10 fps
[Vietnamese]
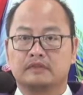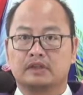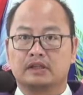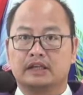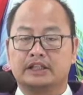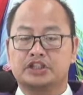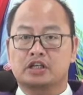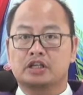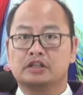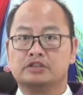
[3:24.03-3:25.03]
là
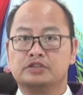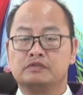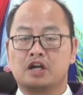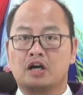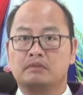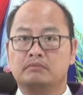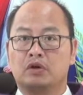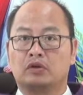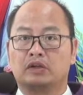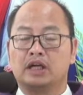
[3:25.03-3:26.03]
cho chúng con
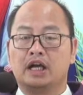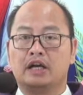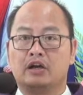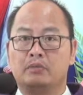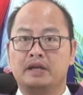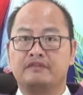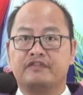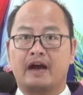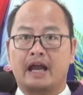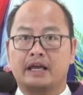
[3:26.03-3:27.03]
một người ngồi bên
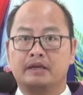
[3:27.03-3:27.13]
phải,